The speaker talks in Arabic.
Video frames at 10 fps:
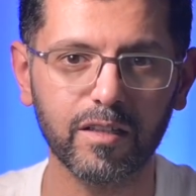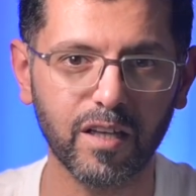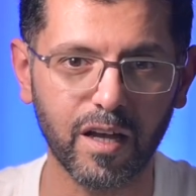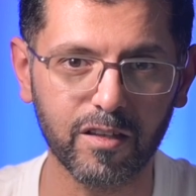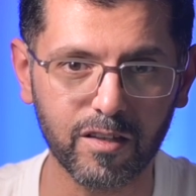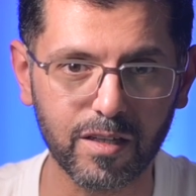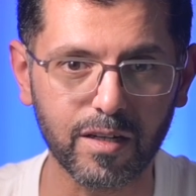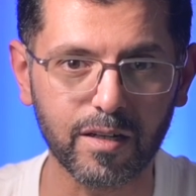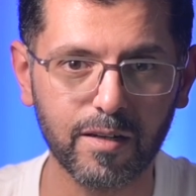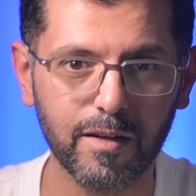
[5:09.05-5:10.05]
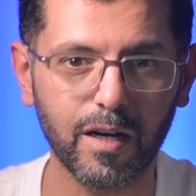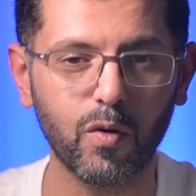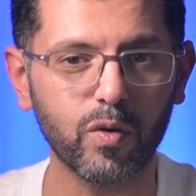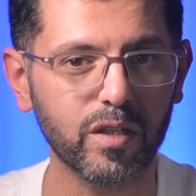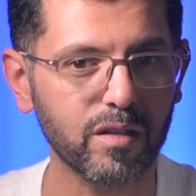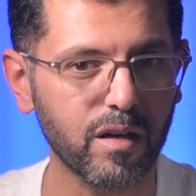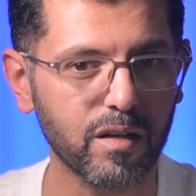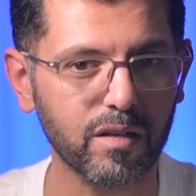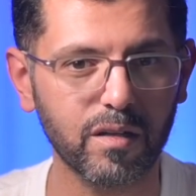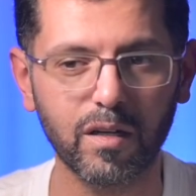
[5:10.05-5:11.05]
تأطير او
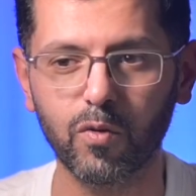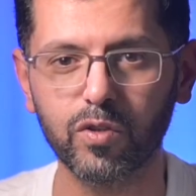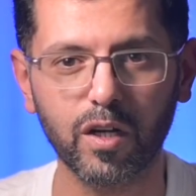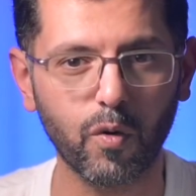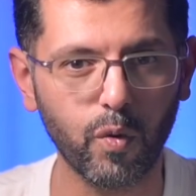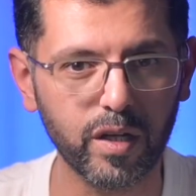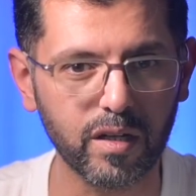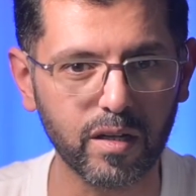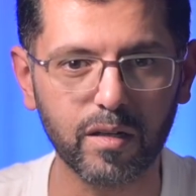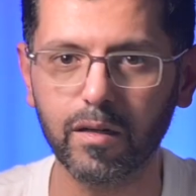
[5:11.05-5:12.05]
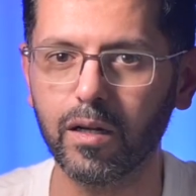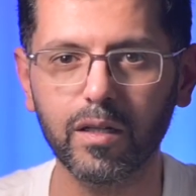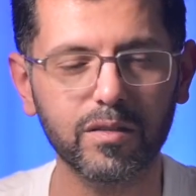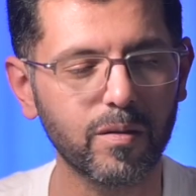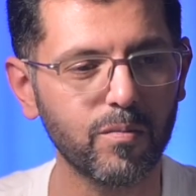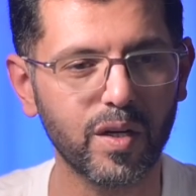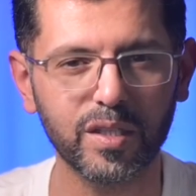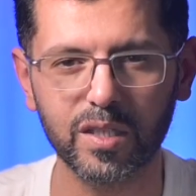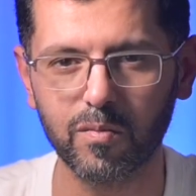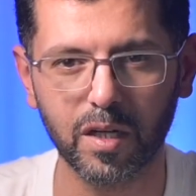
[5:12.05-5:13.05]
اطار او تكوين
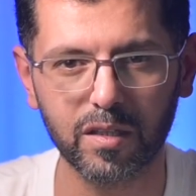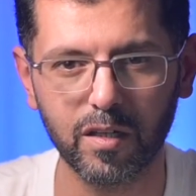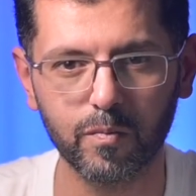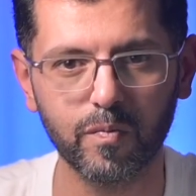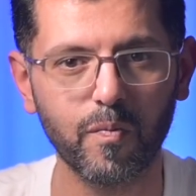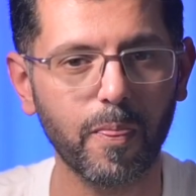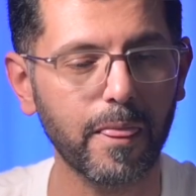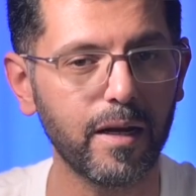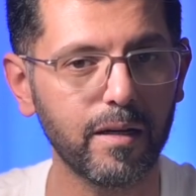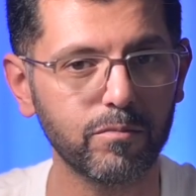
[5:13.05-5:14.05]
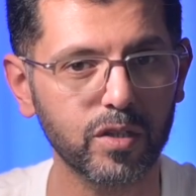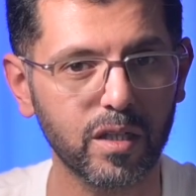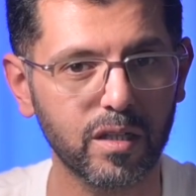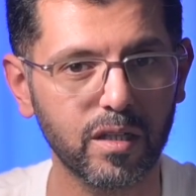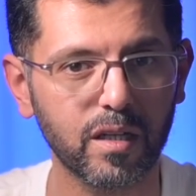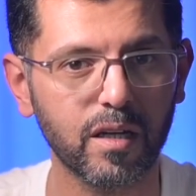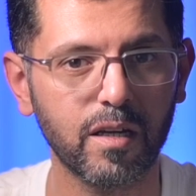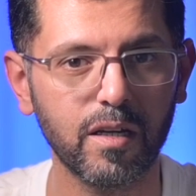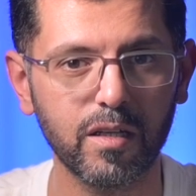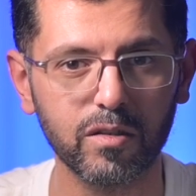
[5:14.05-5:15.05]
سمها زي ما تحب اهم شيء انك
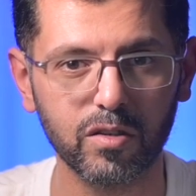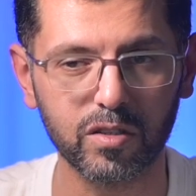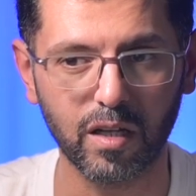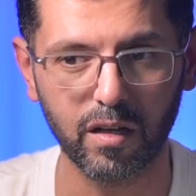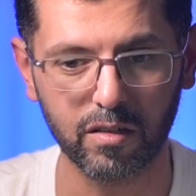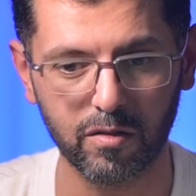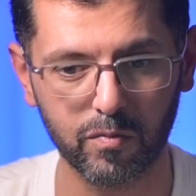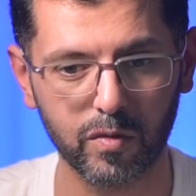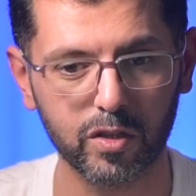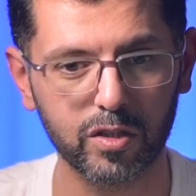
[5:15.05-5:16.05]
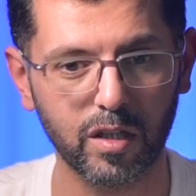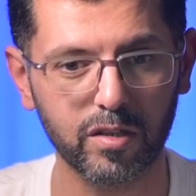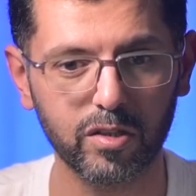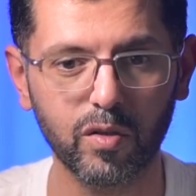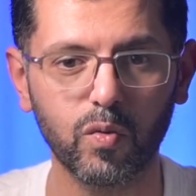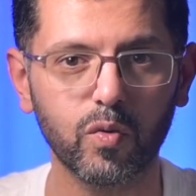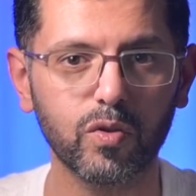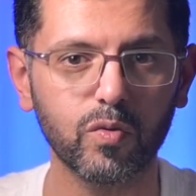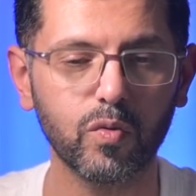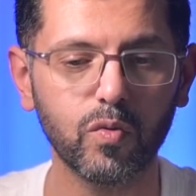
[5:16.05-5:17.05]
تستخدم الشاشة
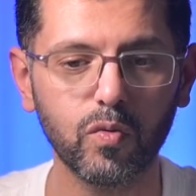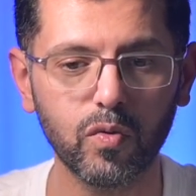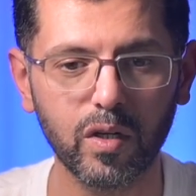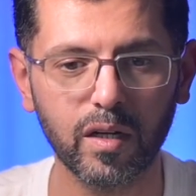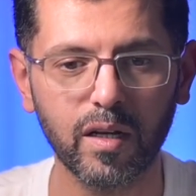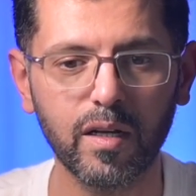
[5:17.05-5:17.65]
وتقول